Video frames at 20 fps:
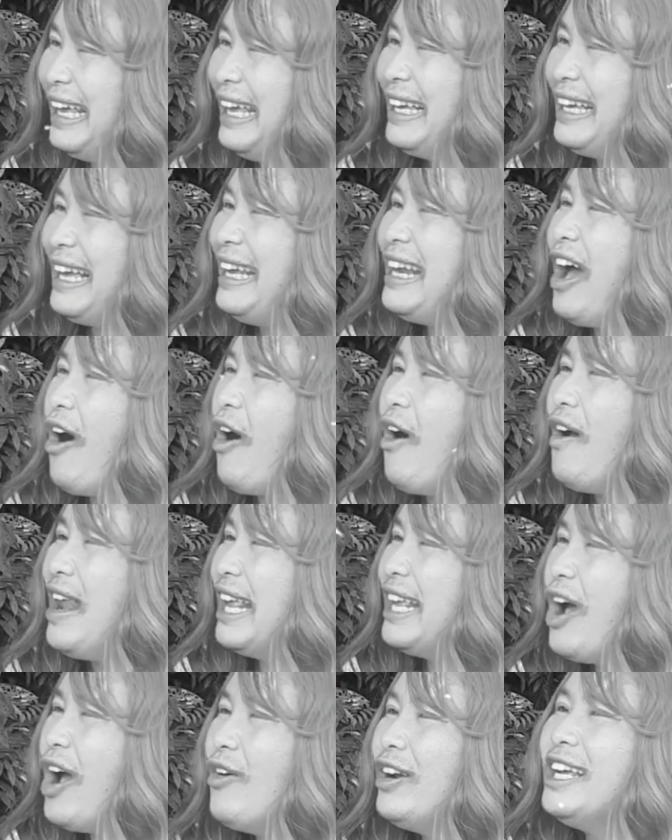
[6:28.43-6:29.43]
cái đó là
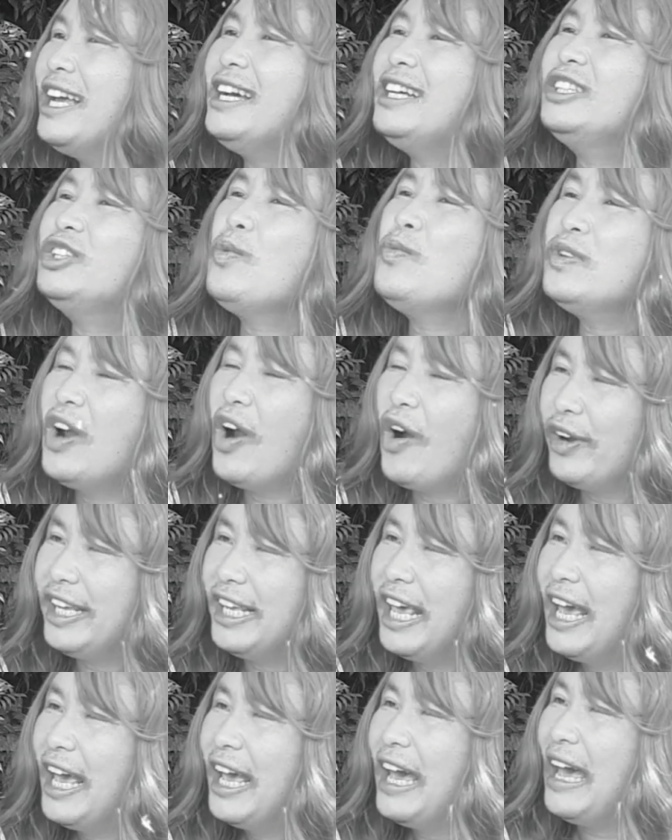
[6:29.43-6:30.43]
ngôn ngữ chung rồi
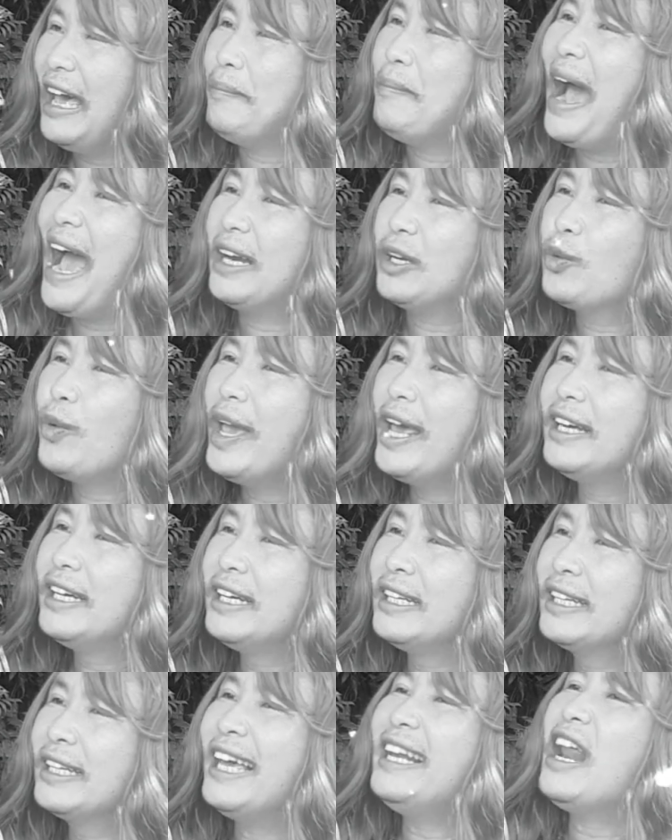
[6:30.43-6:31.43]
ờ, Bản
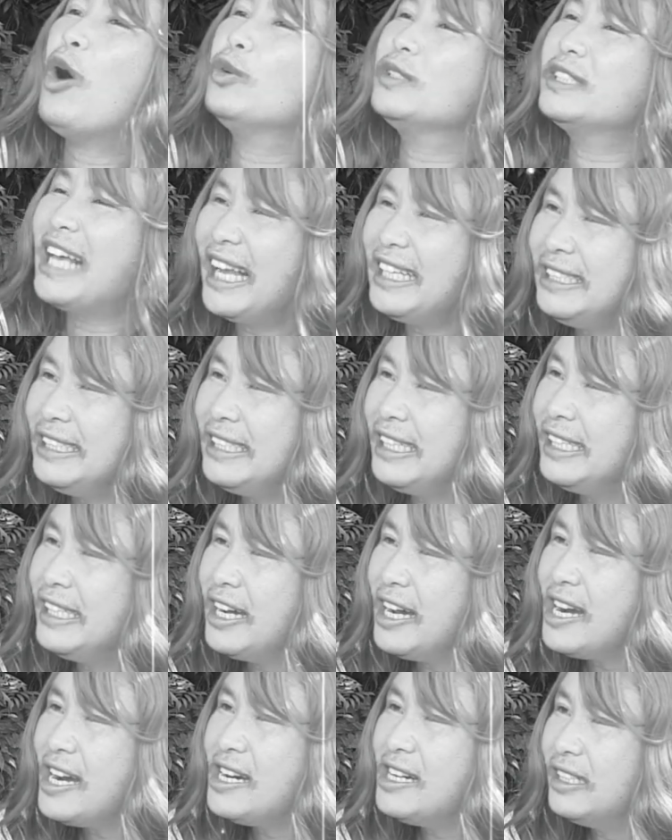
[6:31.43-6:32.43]
quyền cái đậu xanh gì nữa
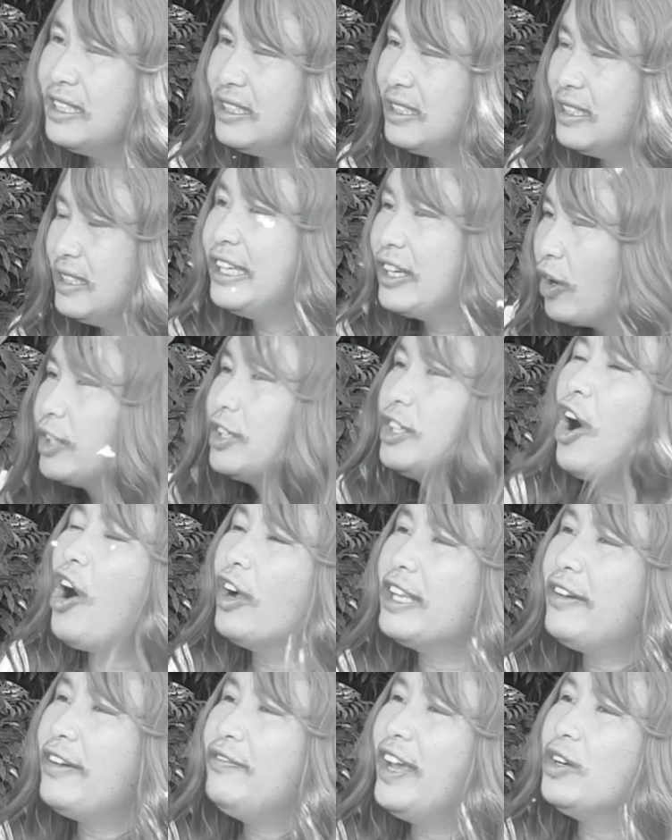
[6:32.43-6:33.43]
Chị còn cho
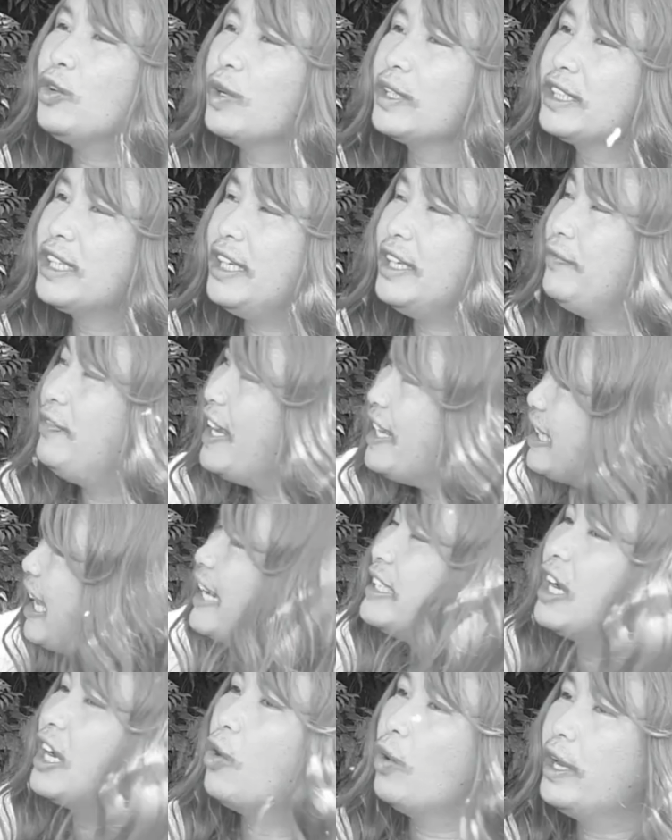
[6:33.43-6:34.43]
nhân viên của chị viết thành
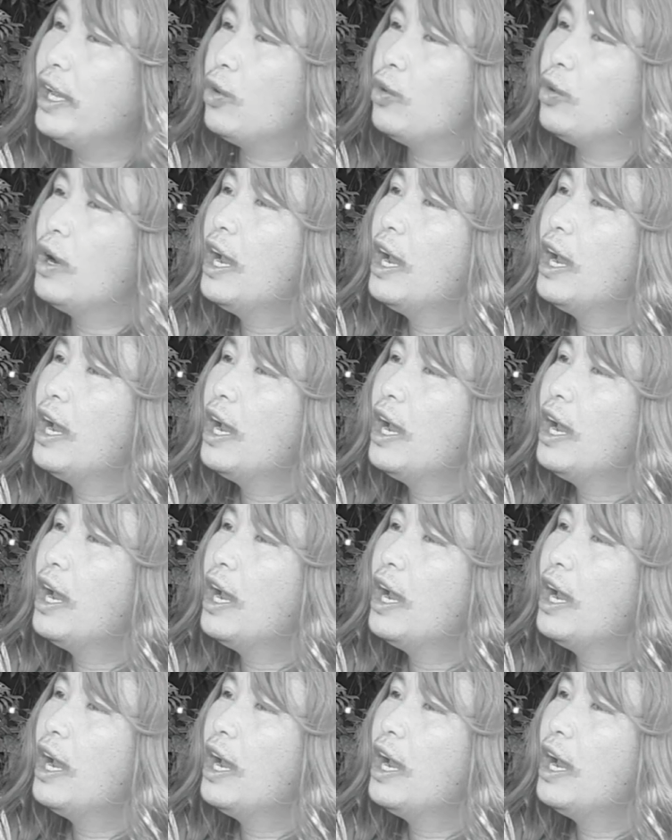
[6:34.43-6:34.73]
khẩu hiệu